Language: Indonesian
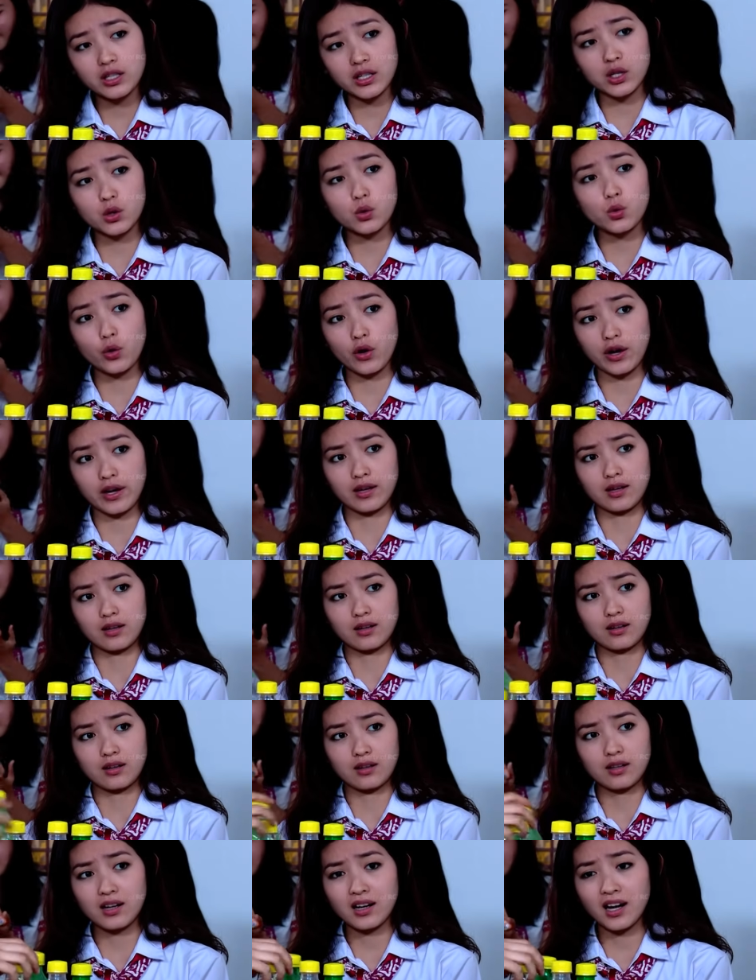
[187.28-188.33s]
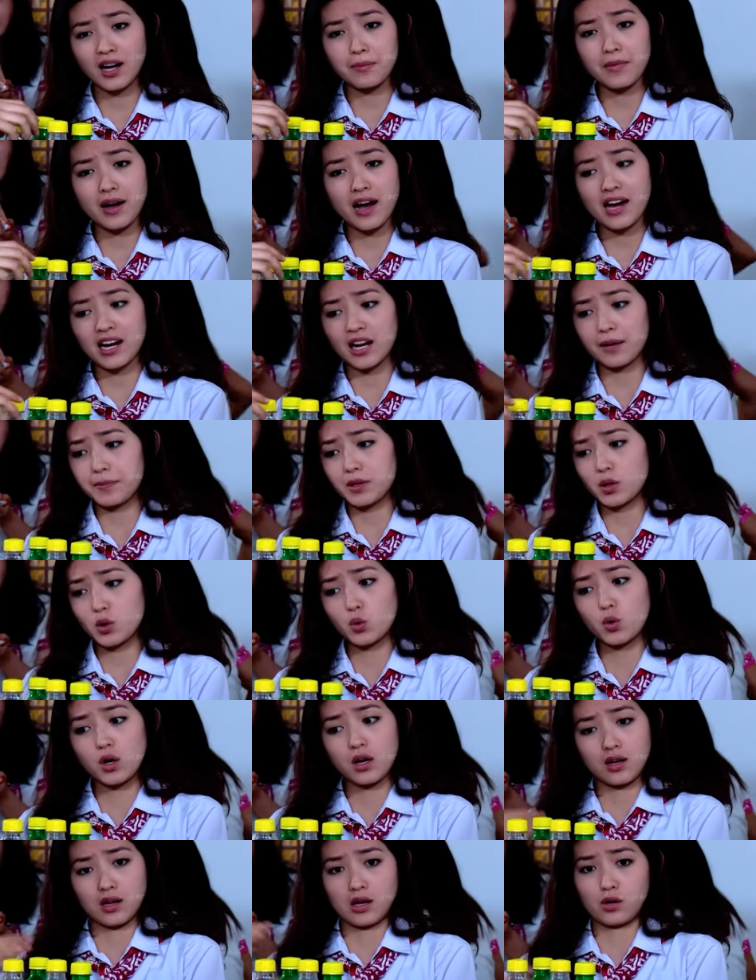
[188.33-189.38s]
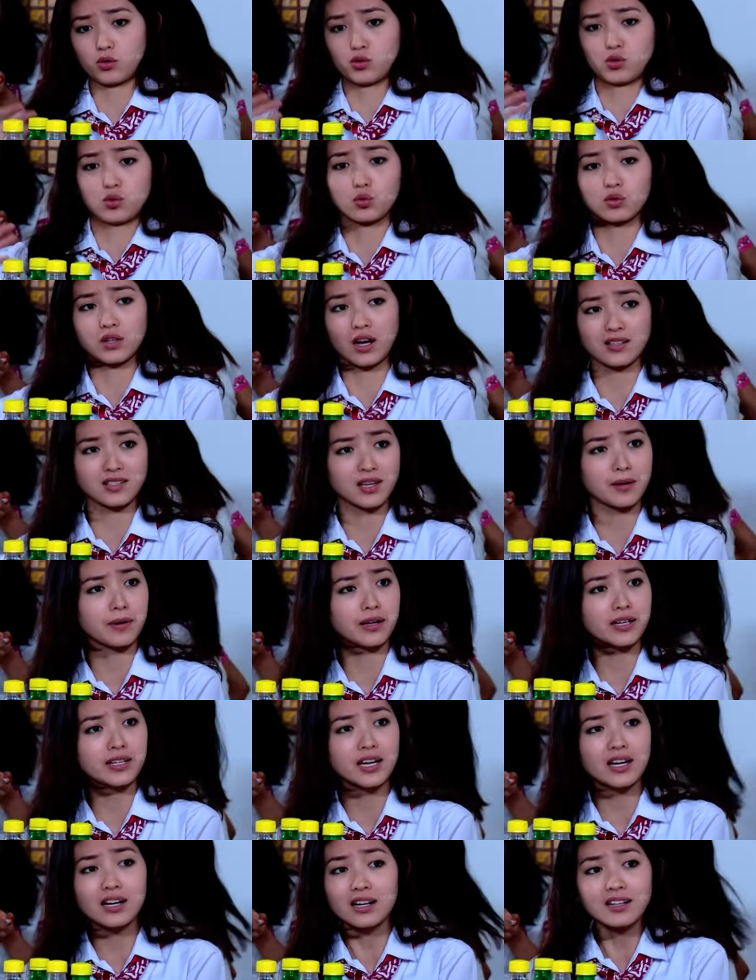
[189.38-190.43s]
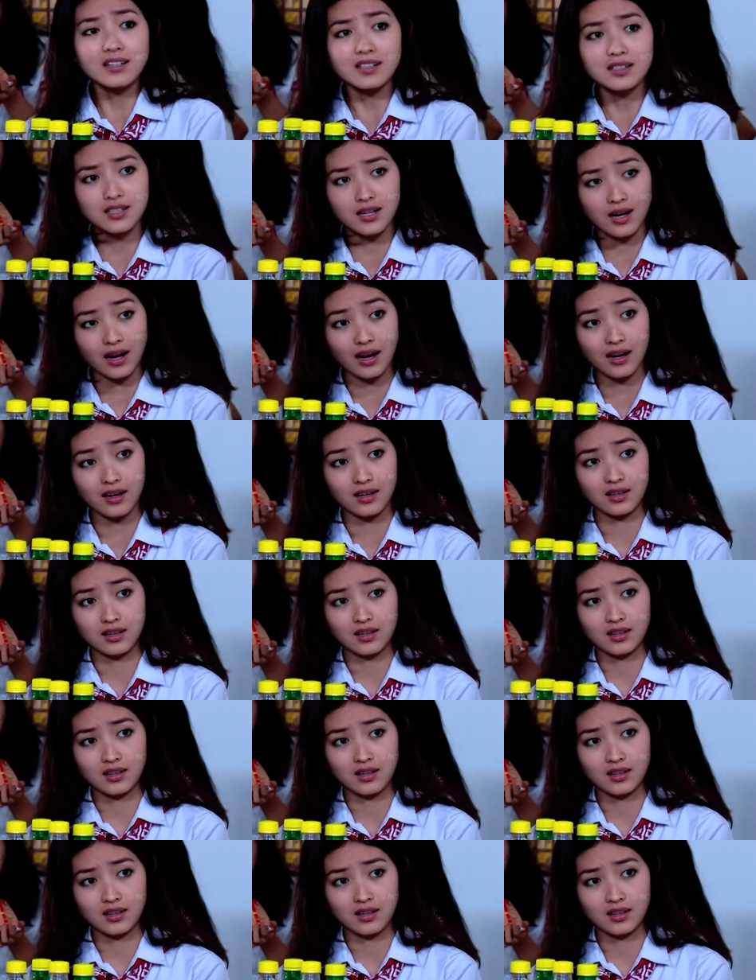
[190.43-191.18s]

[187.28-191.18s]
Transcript: dari gue. Dia nggak mengharapin gue harus suka sama dia, enggak.